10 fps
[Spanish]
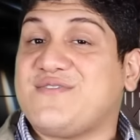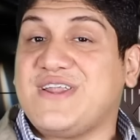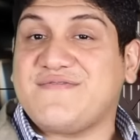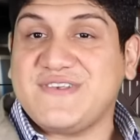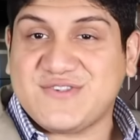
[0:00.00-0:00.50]
con
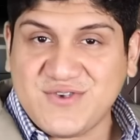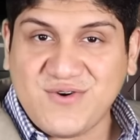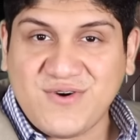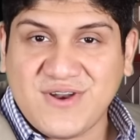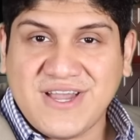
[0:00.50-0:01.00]
la
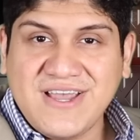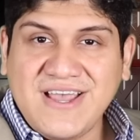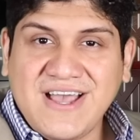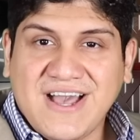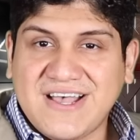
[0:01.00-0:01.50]
afición
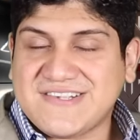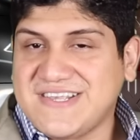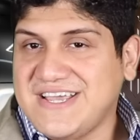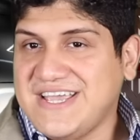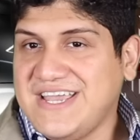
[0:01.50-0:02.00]
a
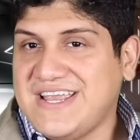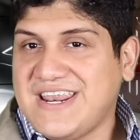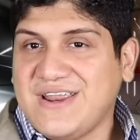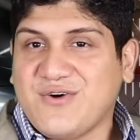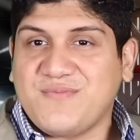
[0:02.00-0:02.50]
seguir
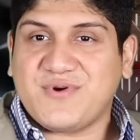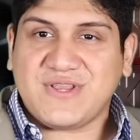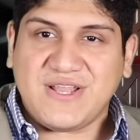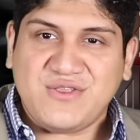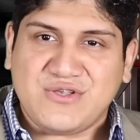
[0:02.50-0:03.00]

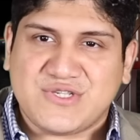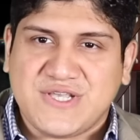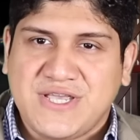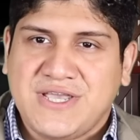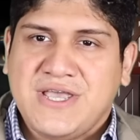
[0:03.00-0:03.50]

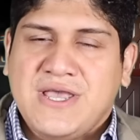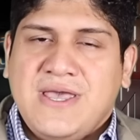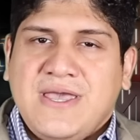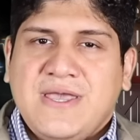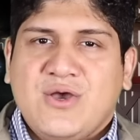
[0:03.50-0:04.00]
comportándose
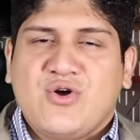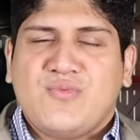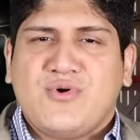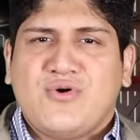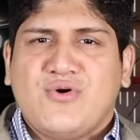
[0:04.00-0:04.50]
eh,
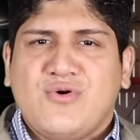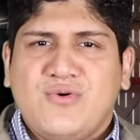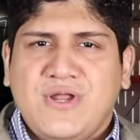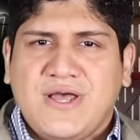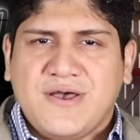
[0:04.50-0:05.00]
como
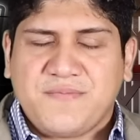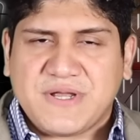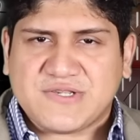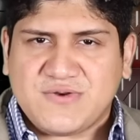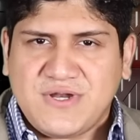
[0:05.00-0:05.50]
una
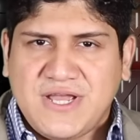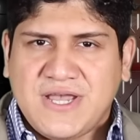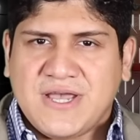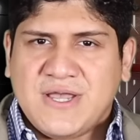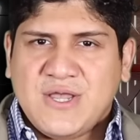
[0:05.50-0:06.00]

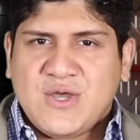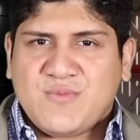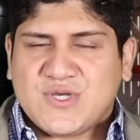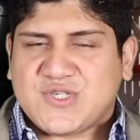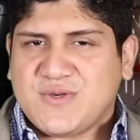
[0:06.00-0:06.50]
persona
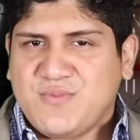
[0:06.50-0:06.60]
pues eh,